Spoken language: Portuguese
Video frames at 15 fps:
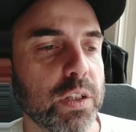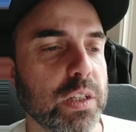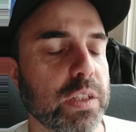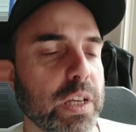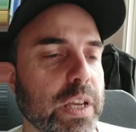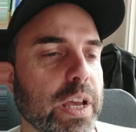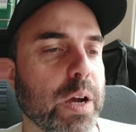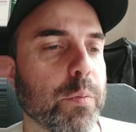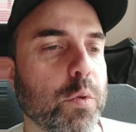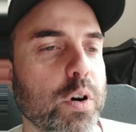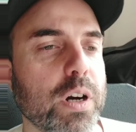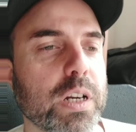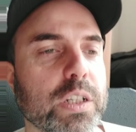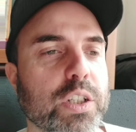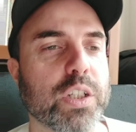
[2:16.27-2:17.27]
Dizem que a
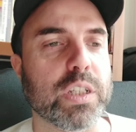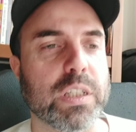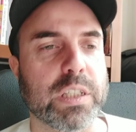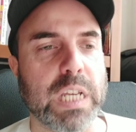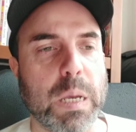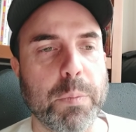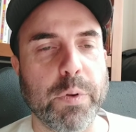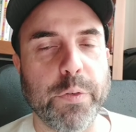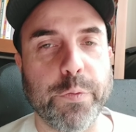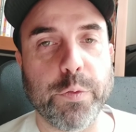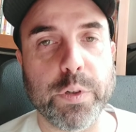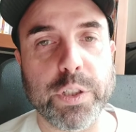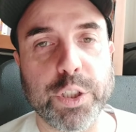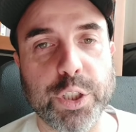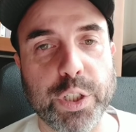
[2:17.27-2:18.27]
morte sempre
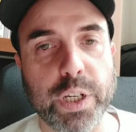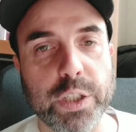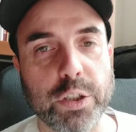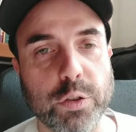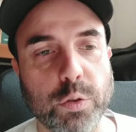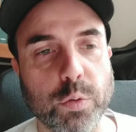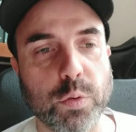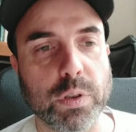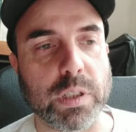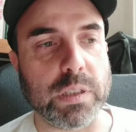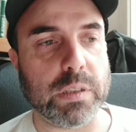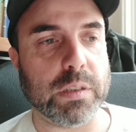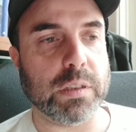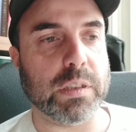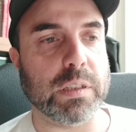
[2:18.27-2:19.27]
foi cheia de
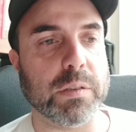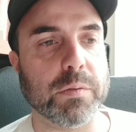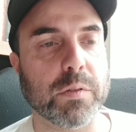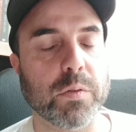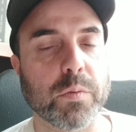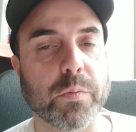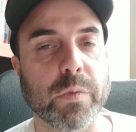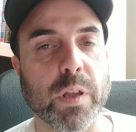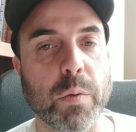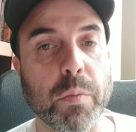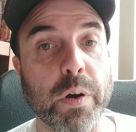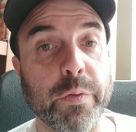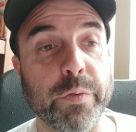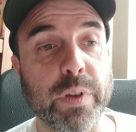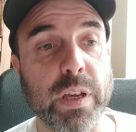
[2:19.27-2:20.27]
truques
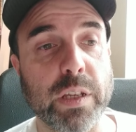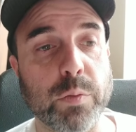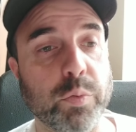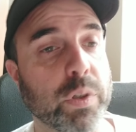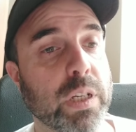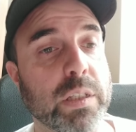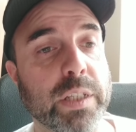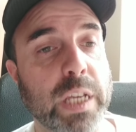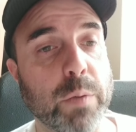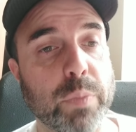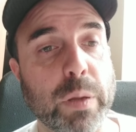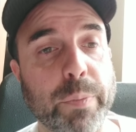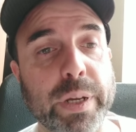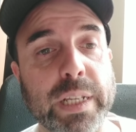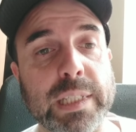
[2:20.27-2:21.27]
uma vez, por
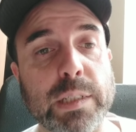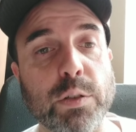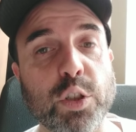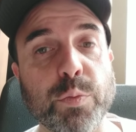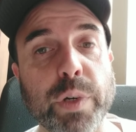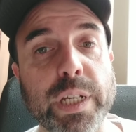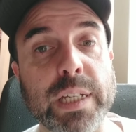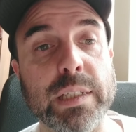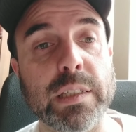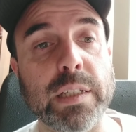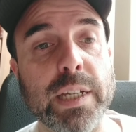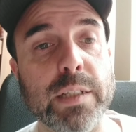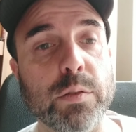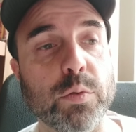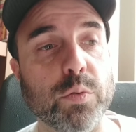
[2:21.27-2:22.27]
exemplo, apareceu de manhã
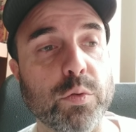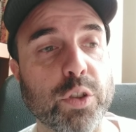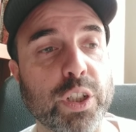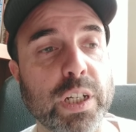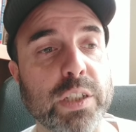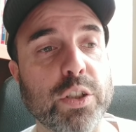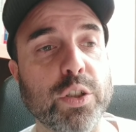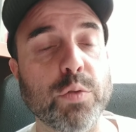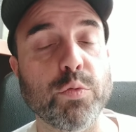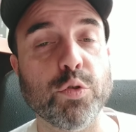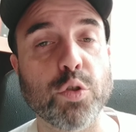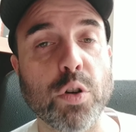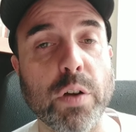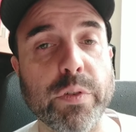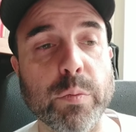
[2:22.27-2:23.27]
cedo, diante de
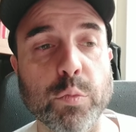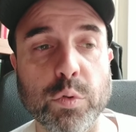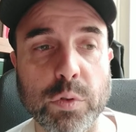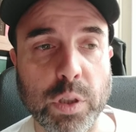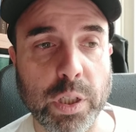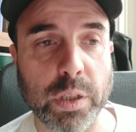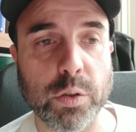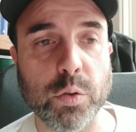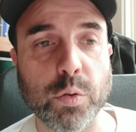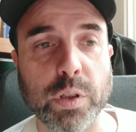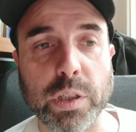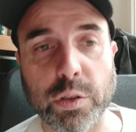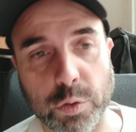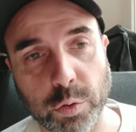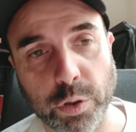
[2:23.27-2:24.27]
um jovem bonito,
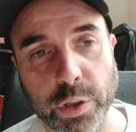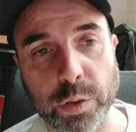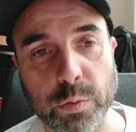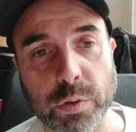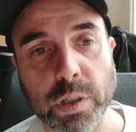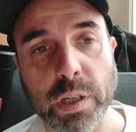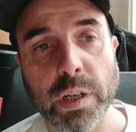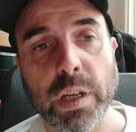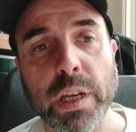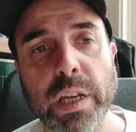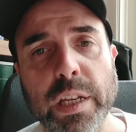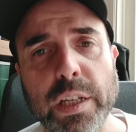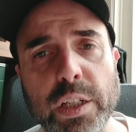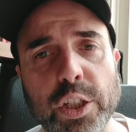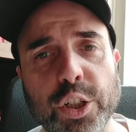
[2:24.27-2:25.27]
risonho
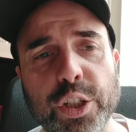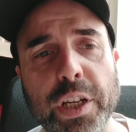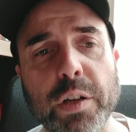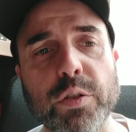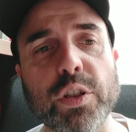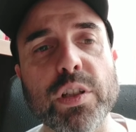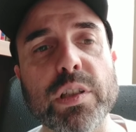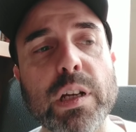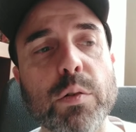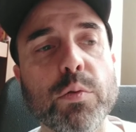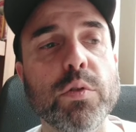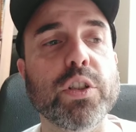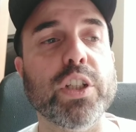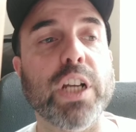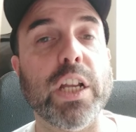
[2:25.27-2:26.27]
e cheio de
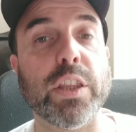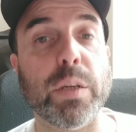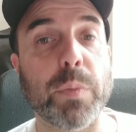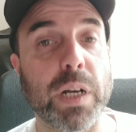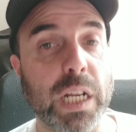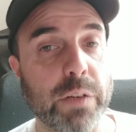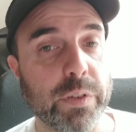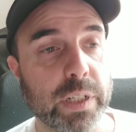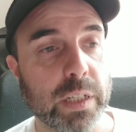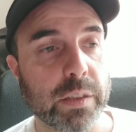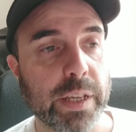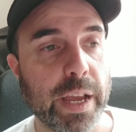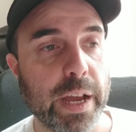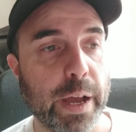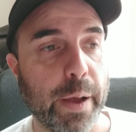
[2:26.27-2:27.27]
saúde que trabalhava na
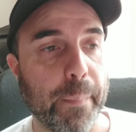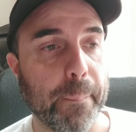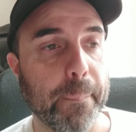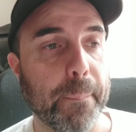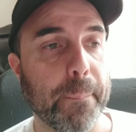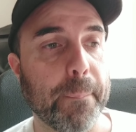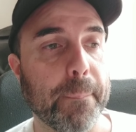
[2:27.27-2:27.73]
terra.